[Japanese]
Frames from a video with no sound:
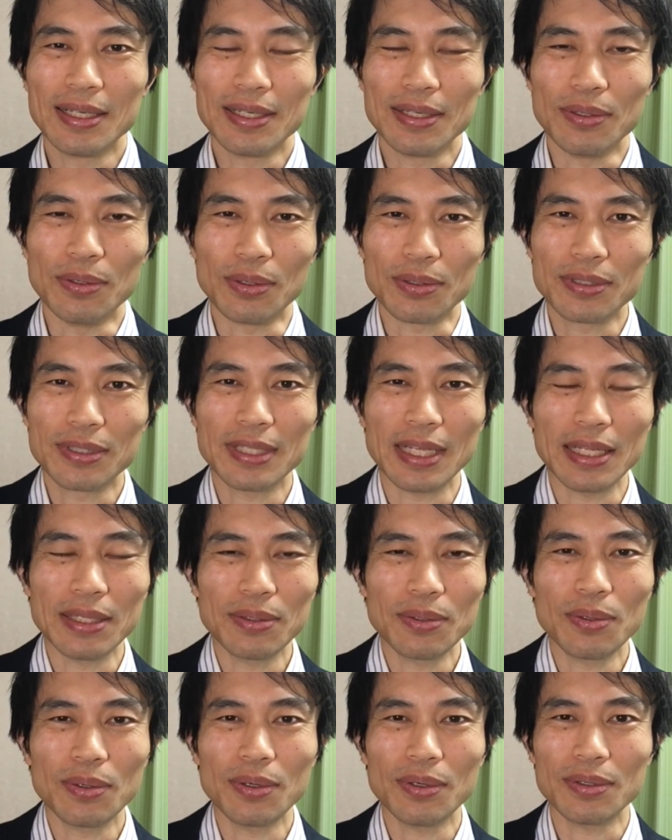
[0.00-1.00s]
ろくせん
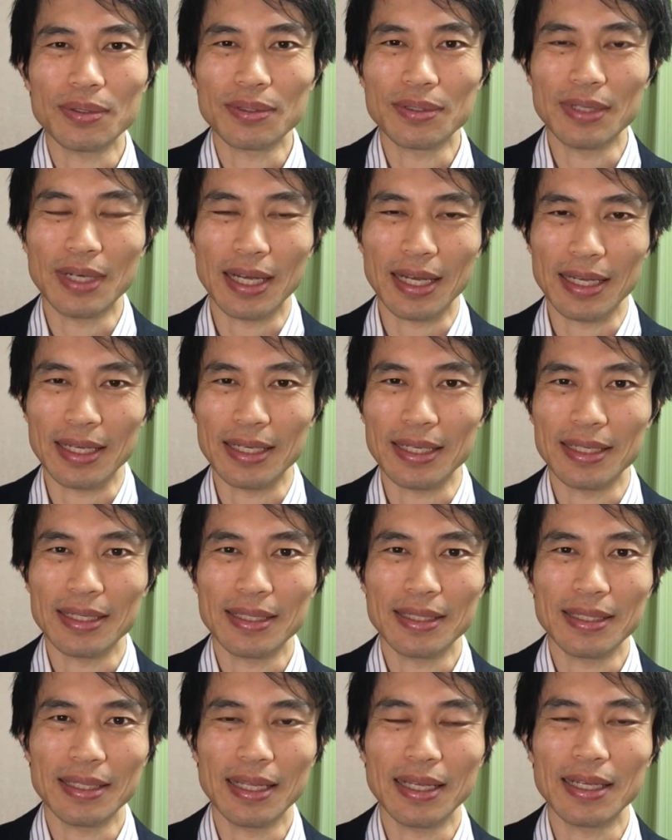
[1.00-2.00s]
どぐらい
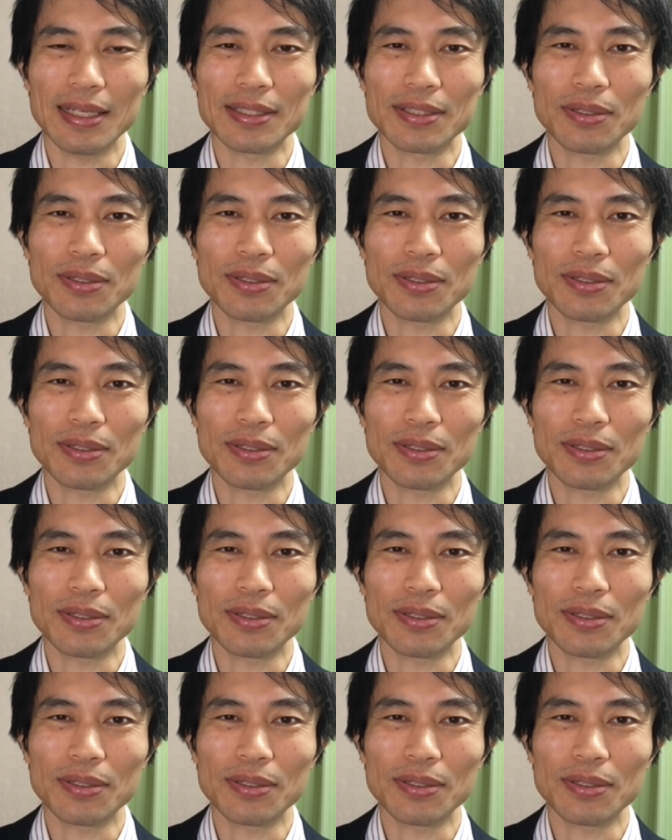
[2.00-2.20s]
で、